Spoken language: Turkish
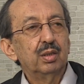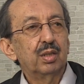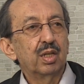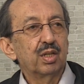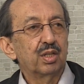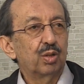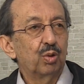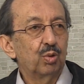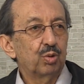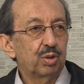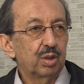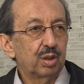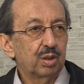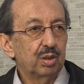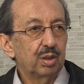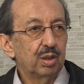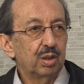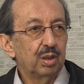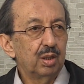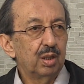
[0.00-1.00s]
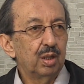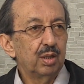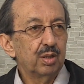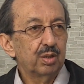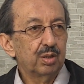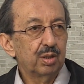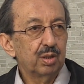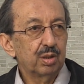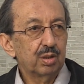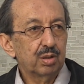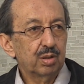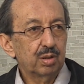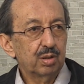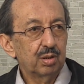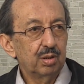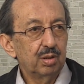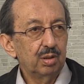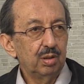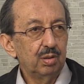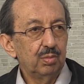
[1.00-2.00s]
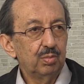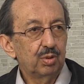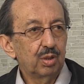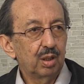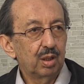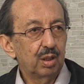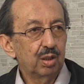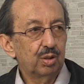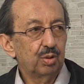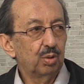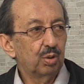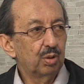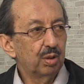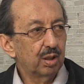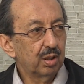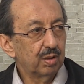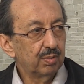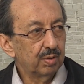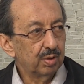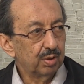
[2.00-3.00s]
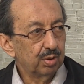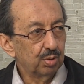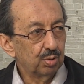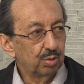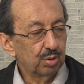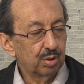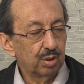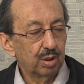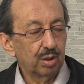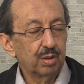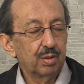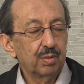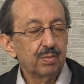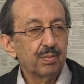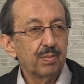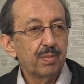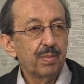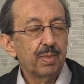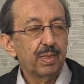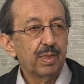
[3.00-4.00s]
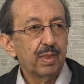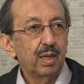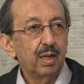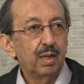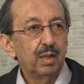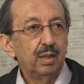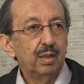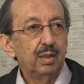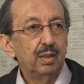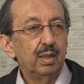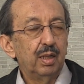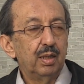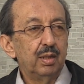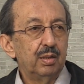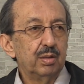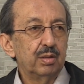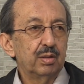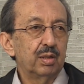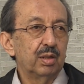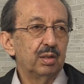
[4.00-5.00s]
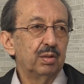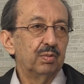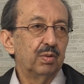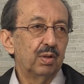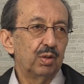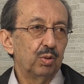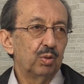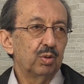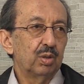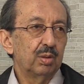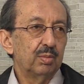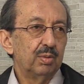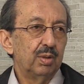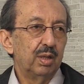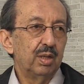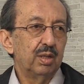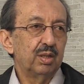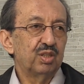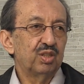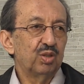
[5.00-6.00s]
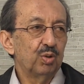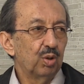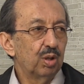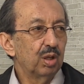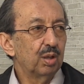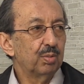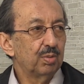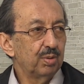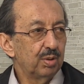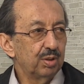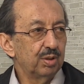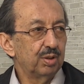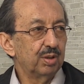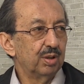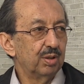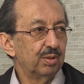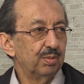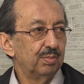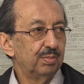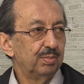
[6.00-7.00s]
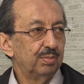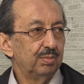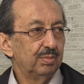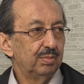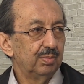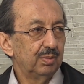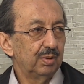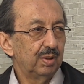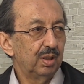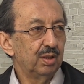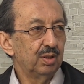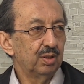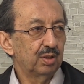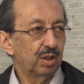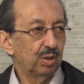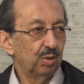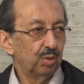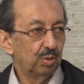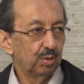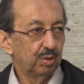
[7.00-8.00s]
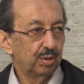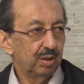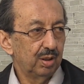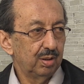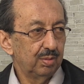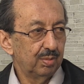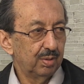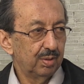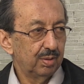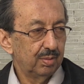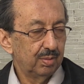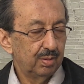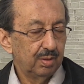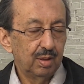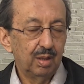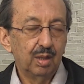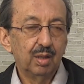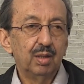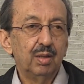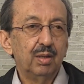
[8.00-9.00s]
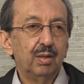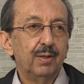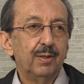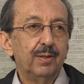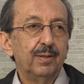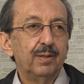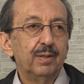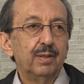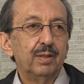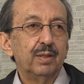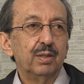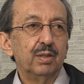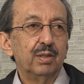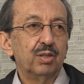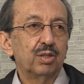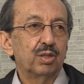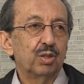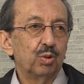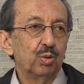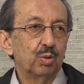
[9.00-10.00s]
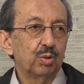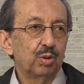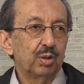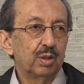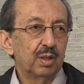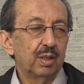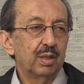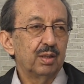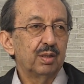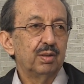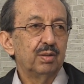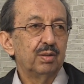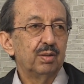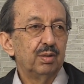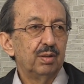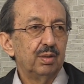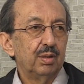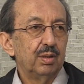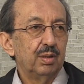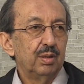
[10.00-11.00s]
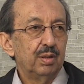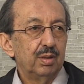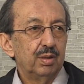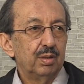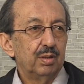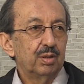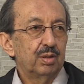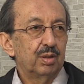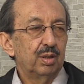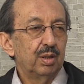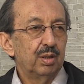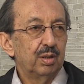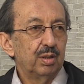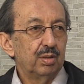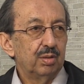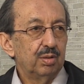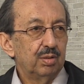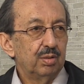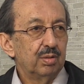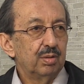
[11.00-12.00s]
teşebbüsatında nihayetsiz imkanat yolları var Üstad. Yani insan var oldu ama her şey olabilirdi. De insan oldu değil mi? İnsan oldu da işte